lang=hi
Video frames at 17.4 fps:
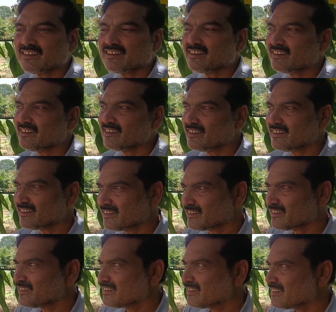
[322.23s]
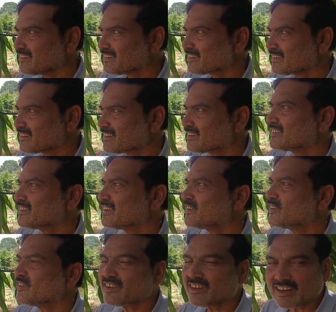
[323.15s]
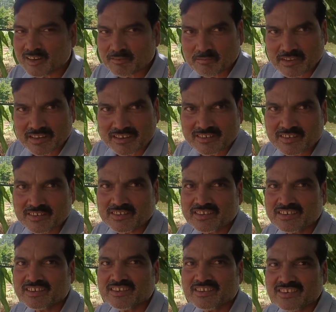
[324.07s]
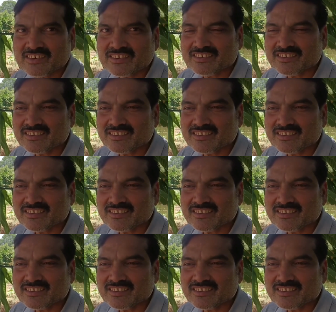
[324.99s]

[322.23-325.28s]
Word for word: कि किसानों की आमदनी दुगनी हो